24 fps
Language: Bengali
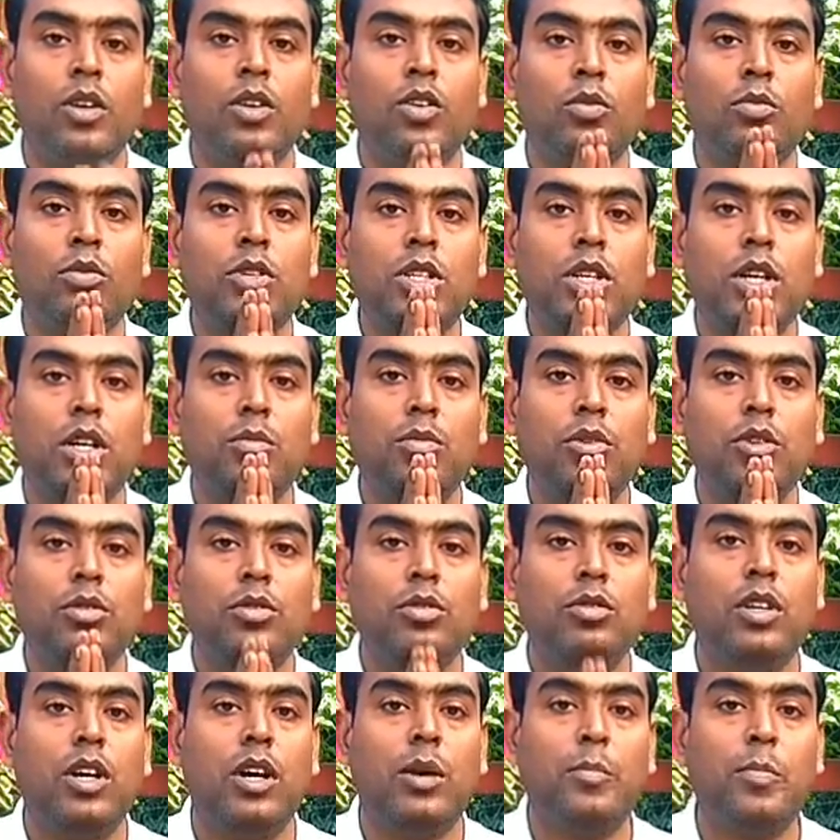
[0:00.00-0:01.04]
নমস্কার
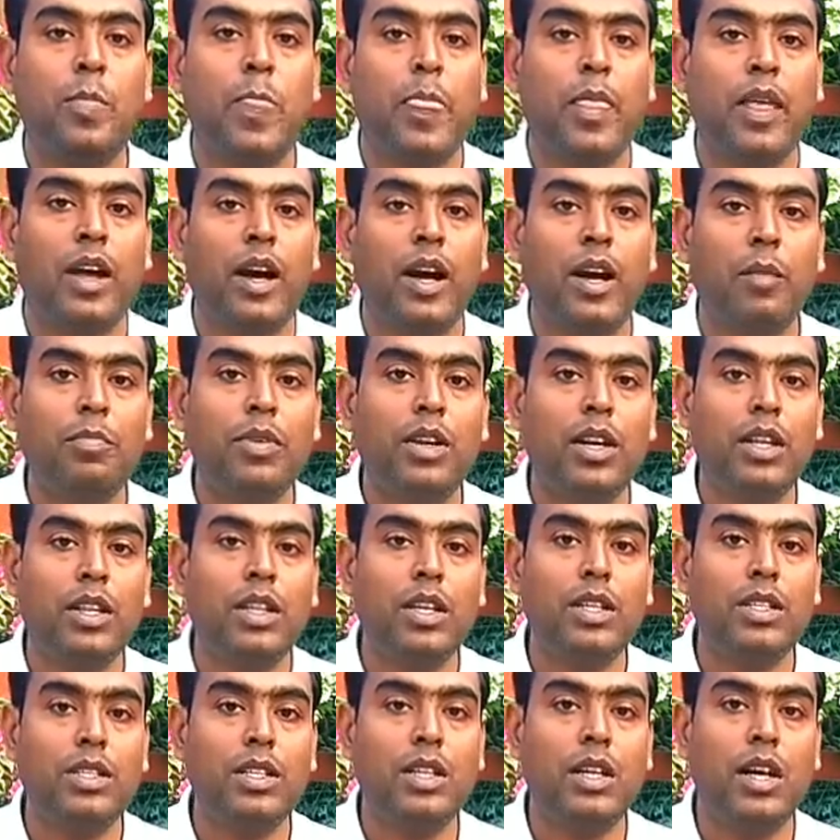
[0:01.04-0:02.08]
বন্ধুরা আপনারা
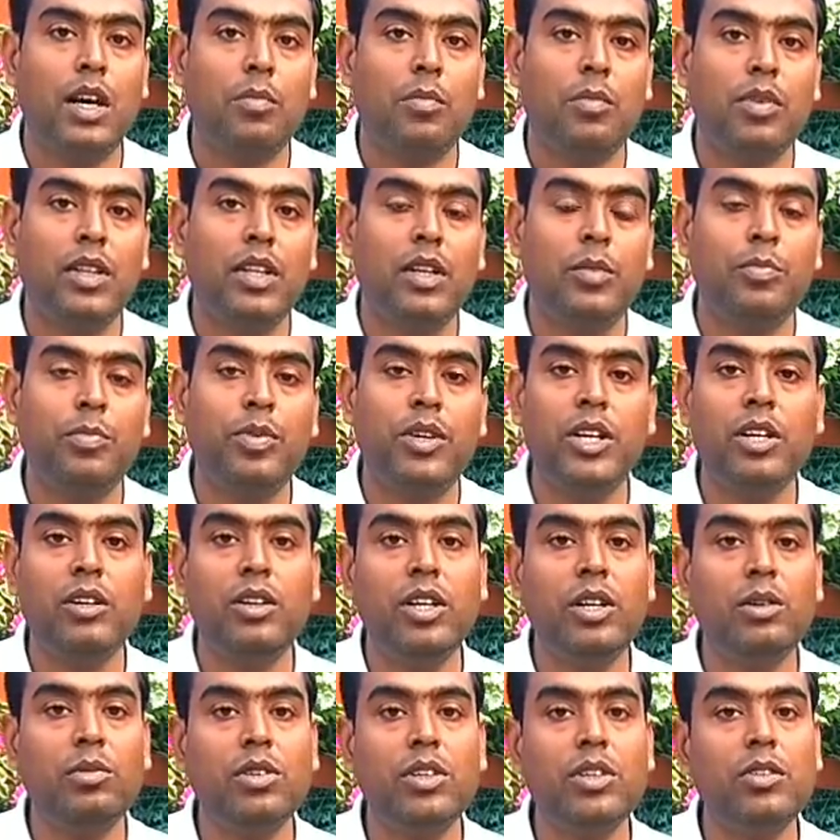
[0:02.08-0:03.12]
দেখছেন আপনাদের প্রিয়
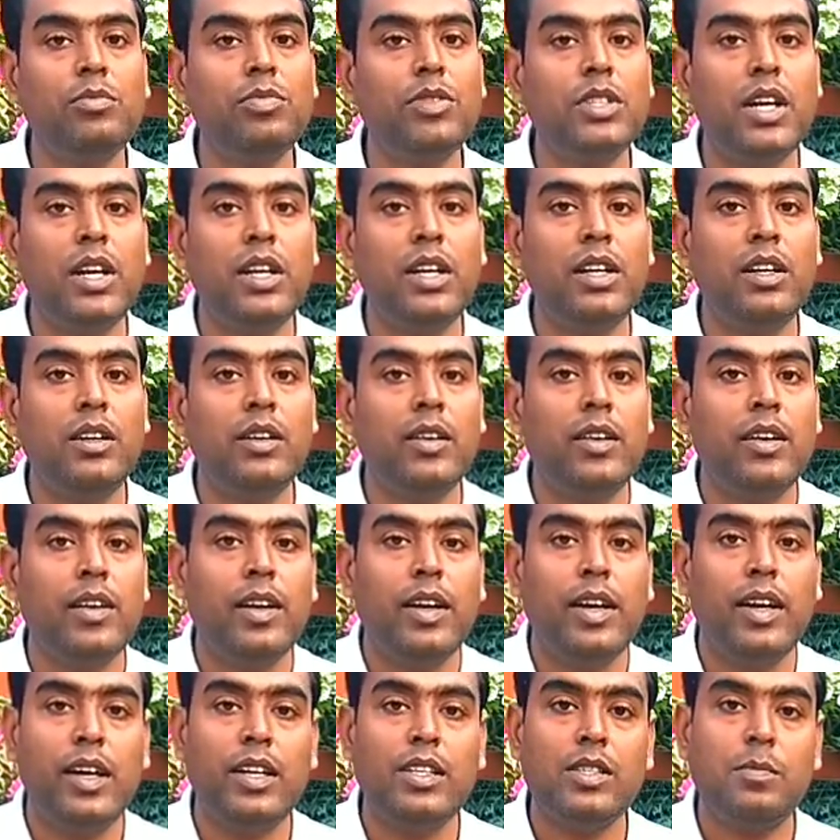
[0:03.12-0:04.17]
ইউটিউব চ্যানেল
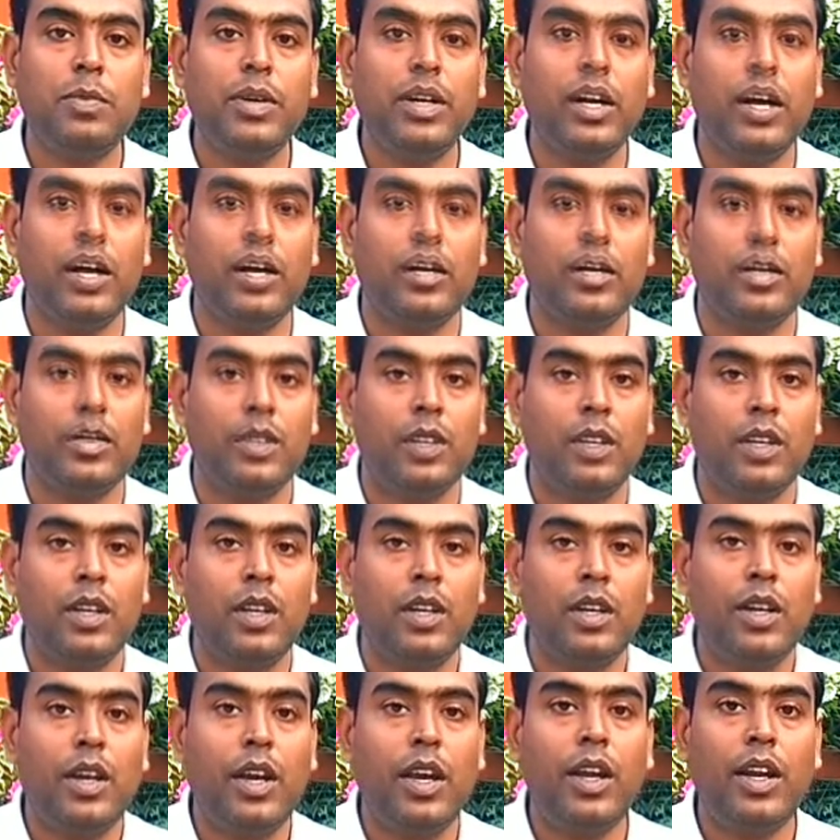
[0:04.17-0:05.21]
এসবি গার্ডেন
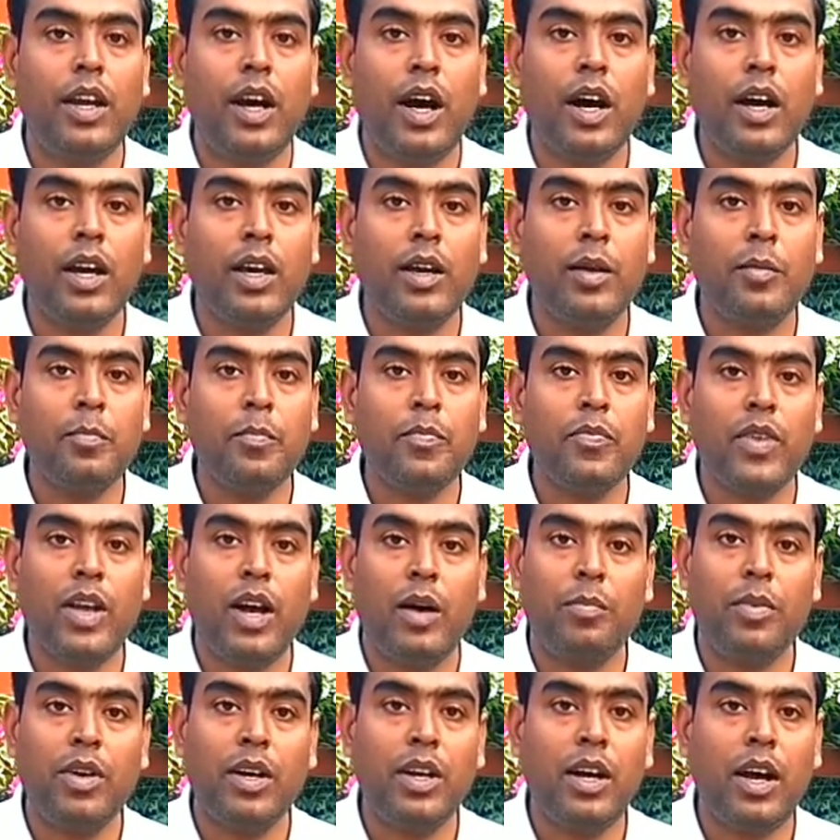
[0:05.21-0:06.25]
এর আগে
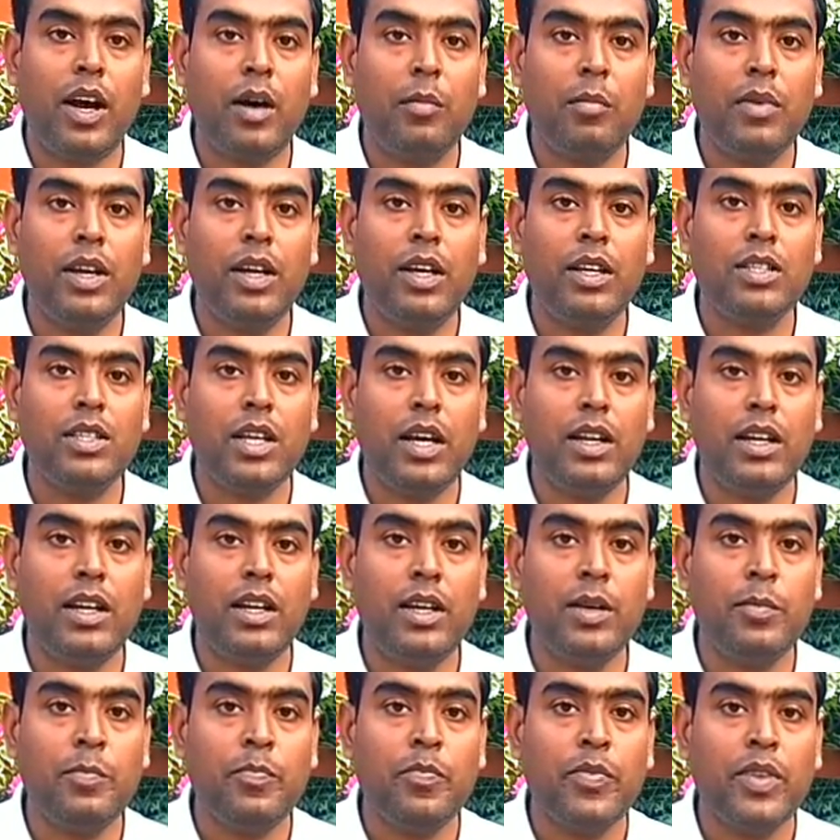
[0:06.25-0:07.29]
আপনারা আমার এই
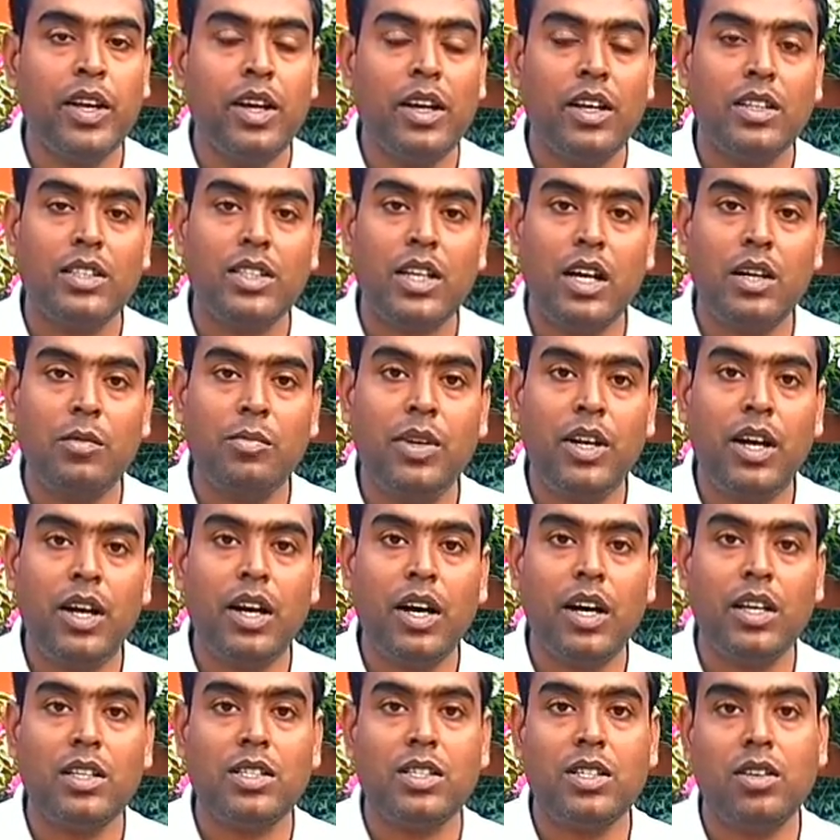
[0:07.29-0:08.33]
চ্যানেলে জারবেরা
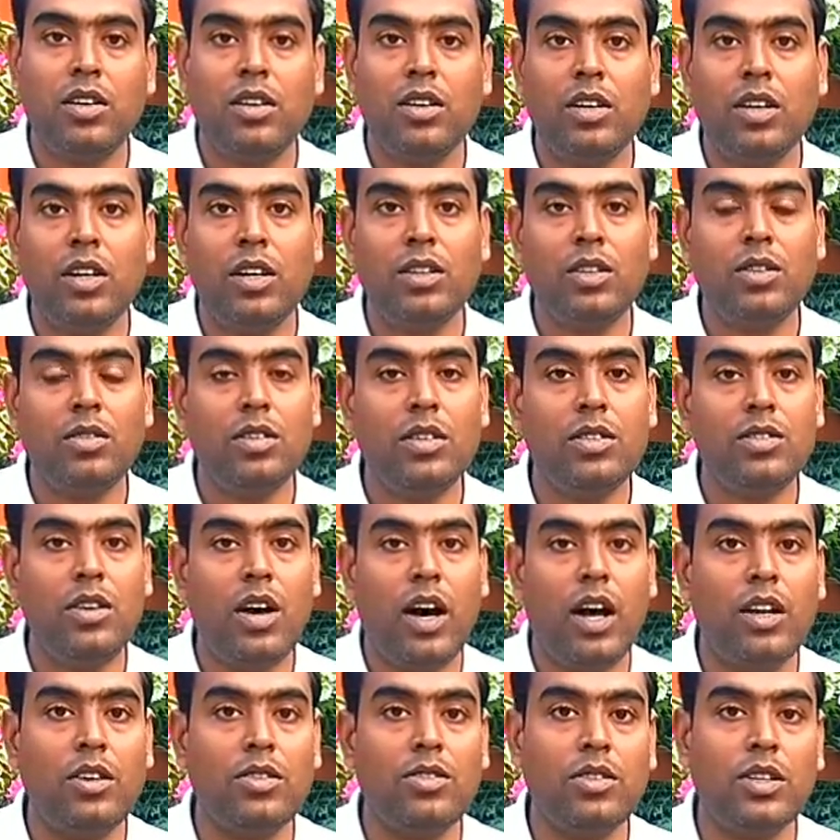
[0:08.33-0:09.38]
গাছ সংক্রান্ত কিছু
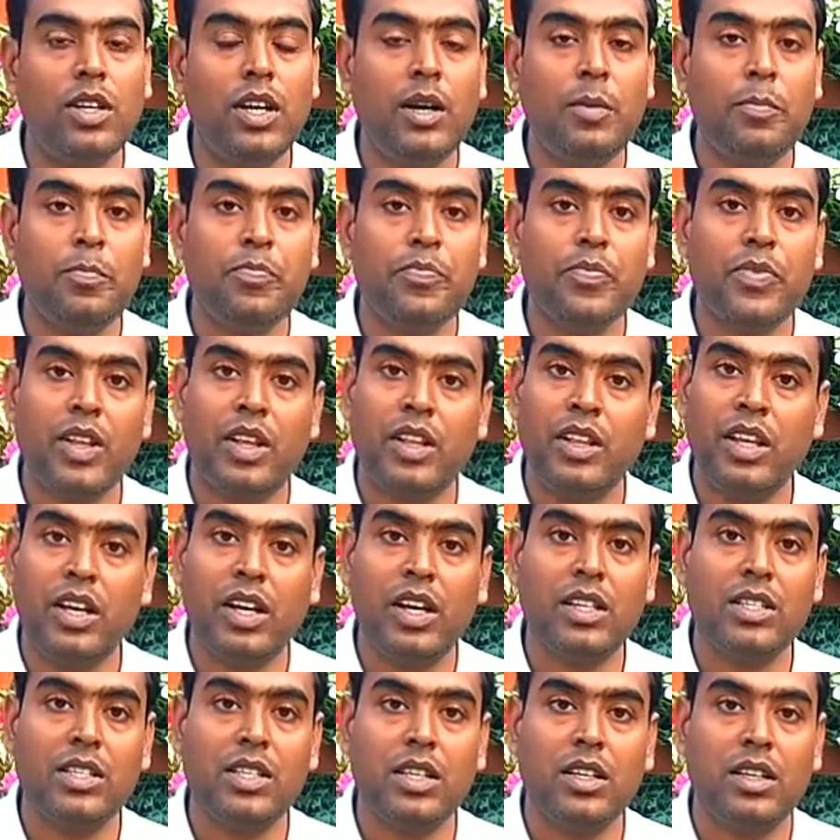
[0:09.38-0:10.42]
আলোচনা
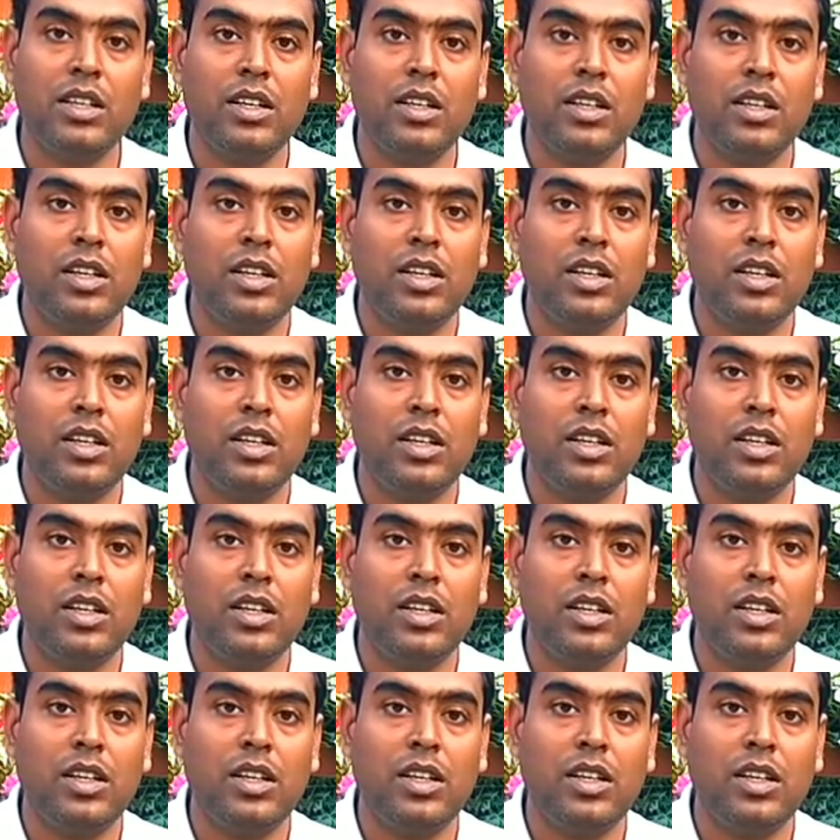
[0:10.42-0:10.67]
দেখেছেন